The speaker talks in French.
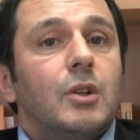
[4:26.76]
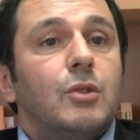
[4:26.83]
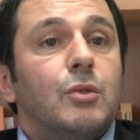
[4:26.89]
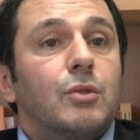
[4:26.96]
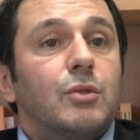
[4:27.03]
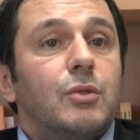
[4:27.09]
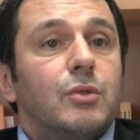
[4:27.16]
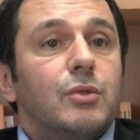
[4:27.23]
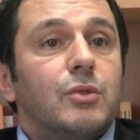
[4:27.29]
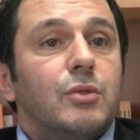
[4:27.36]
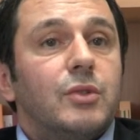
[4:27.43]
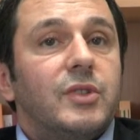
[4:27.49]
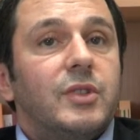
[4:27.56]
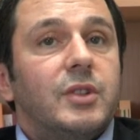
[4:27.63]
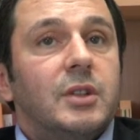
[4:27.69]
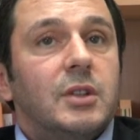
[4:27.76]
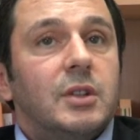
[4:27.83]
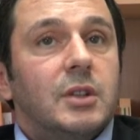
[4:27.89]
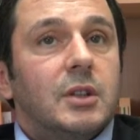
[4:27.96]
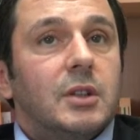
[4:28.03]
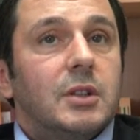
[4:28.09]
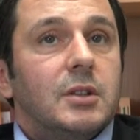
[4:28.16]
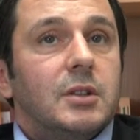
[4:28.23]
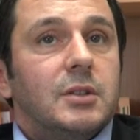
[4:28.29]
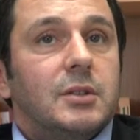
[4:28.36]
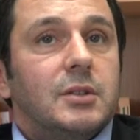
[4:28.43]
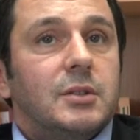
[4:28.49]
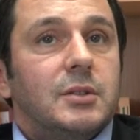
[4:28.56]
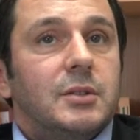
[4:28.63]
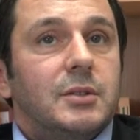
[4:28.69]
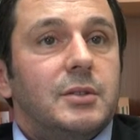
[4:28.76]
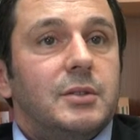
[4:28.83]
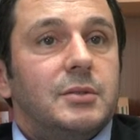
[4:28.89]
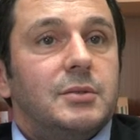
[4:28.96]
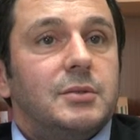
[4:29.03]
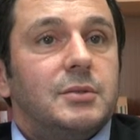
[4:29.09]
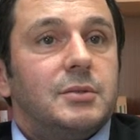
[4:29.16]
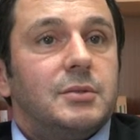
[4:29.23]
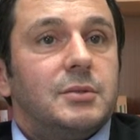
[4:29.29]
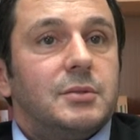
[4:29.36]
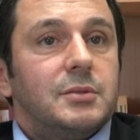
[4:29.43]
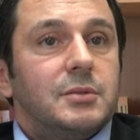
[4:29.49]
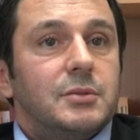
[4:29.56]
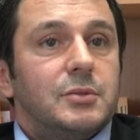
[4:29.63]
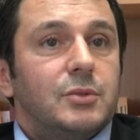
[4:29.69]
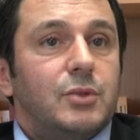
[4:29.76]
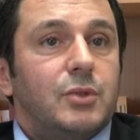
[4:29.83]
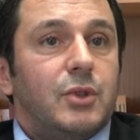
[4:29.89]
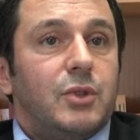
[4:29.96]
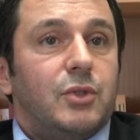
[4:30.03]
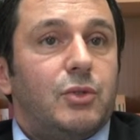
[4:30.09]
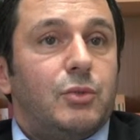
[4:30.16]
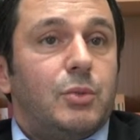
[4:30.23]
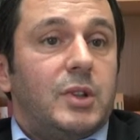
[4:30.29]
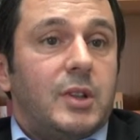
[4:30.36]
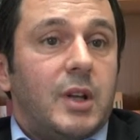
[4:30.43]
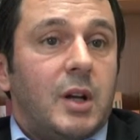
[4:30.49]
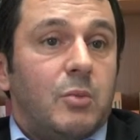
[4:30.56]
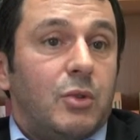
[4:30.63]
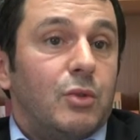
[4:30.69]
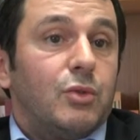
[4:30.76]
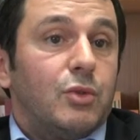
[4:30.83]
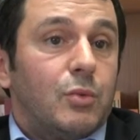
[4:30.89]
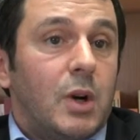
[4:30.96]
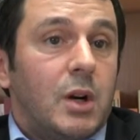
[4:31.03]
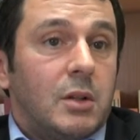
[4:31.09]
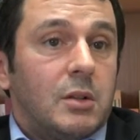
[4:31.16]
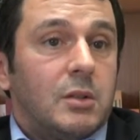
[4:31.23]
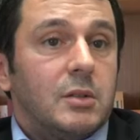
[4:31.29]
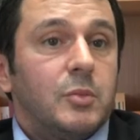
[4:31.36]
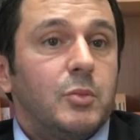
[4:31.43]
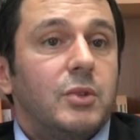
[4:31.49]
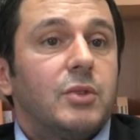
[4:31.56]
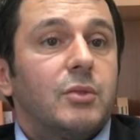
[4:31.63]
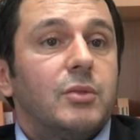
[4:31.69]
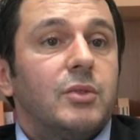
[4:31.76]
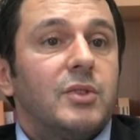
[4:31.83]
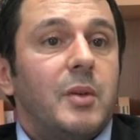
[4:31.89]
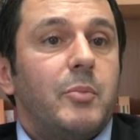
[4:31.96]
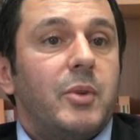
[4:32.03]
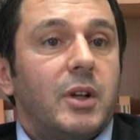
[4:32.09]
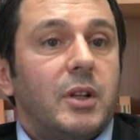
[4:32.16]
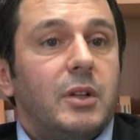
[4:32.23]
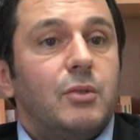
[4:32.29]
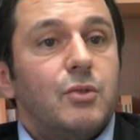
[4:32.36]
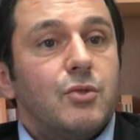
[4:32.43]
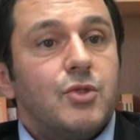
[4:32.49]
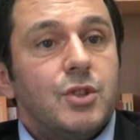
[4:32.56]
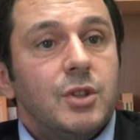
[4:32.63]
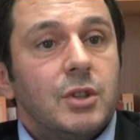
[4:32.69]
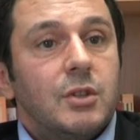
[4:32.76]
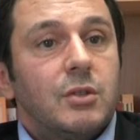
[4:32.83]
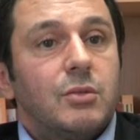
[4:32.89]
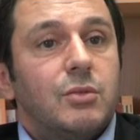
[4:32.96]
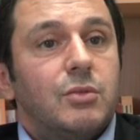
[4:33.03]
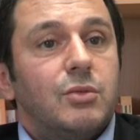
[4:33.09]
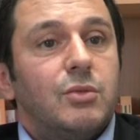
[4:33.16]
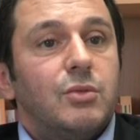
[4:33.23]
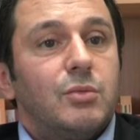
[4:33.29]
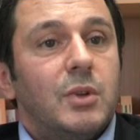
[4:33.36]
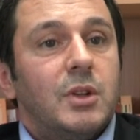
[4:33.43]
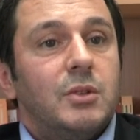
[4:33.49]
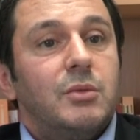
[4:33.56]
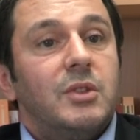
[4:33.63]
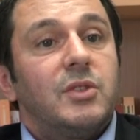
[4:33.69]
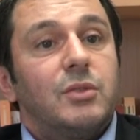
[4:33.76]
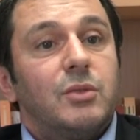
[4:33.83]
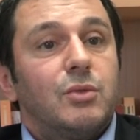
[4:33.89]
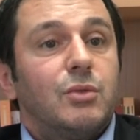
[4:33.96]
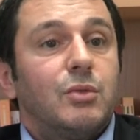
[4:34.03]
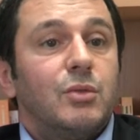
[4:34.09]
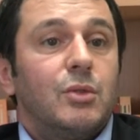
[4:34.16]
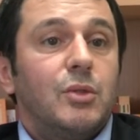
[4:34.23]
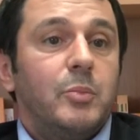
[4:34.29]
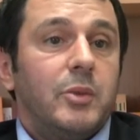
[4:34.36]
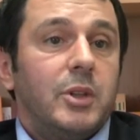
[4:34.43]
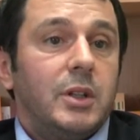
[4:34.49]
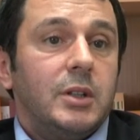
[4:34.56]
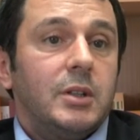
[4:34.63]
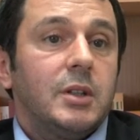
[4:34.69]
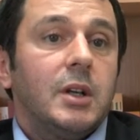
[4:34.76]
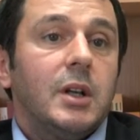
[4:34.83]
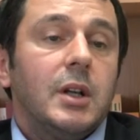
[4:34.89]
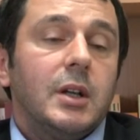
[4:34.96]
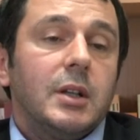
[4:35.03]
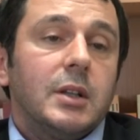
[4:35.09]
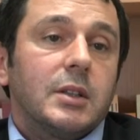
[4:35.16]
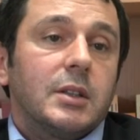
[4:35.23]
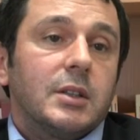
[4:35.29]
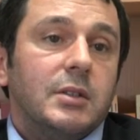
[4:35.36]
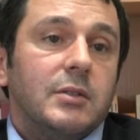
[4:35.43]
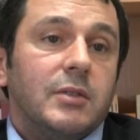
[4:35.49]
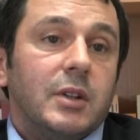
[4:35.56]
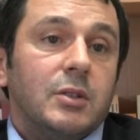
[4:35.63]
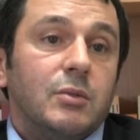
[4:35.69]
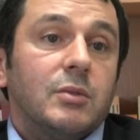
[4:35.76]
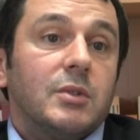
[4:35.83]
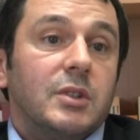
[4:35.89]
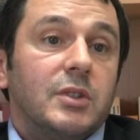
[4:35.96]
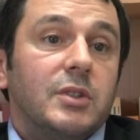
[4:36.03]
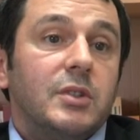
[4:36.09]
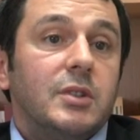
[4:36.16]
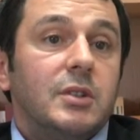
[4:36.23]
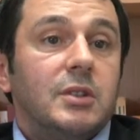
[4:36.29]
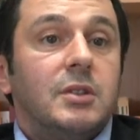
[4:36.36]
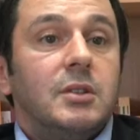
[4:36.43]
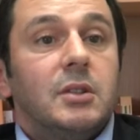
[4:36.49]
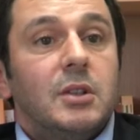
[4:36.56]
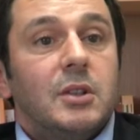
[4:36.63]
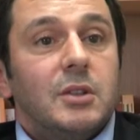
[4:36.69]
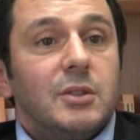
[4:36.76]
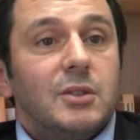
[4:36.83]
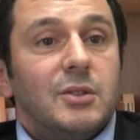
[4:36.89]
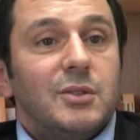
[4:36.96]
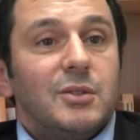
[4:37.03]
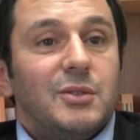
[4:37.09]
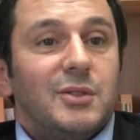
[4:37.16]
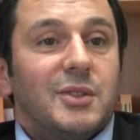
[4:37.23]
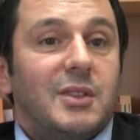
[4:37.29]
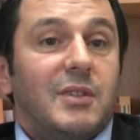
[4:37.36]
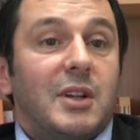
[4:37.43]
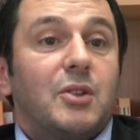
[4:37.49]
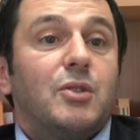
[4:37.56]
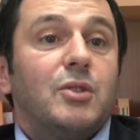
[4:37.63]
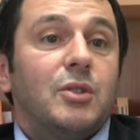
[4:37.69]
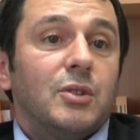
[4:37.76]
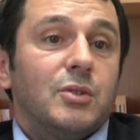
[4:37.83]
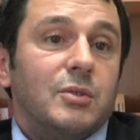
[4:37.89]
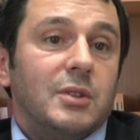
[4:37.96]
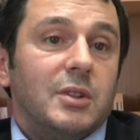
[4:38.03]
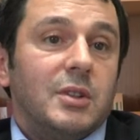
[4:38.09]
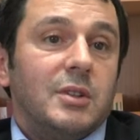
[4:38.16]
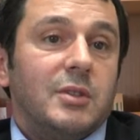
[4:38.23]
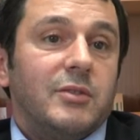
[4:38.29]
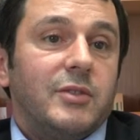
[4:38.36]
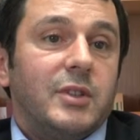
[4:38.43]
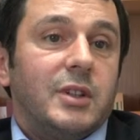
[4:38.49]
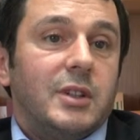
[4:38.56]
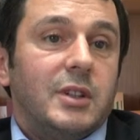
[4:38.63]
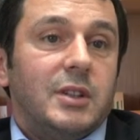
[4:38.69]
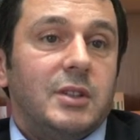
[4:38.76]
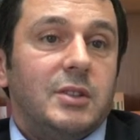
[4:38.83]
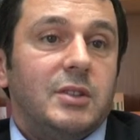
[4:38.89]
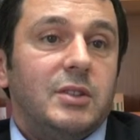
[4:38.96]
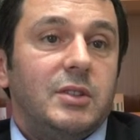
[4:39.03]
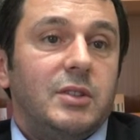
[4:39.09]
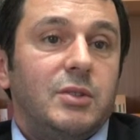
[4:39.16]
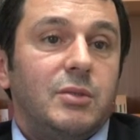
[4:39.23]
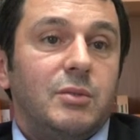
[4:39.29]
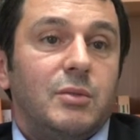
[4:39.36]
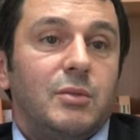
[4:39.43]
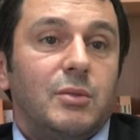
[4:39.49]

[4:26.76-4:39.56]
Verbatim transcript: Donc ceci euh, est souhaitable en soi, hein, puisque ça paraît logique que ce soit une instance européenne qui va donc décider, euh, qui va coordonner en fait les, décisions.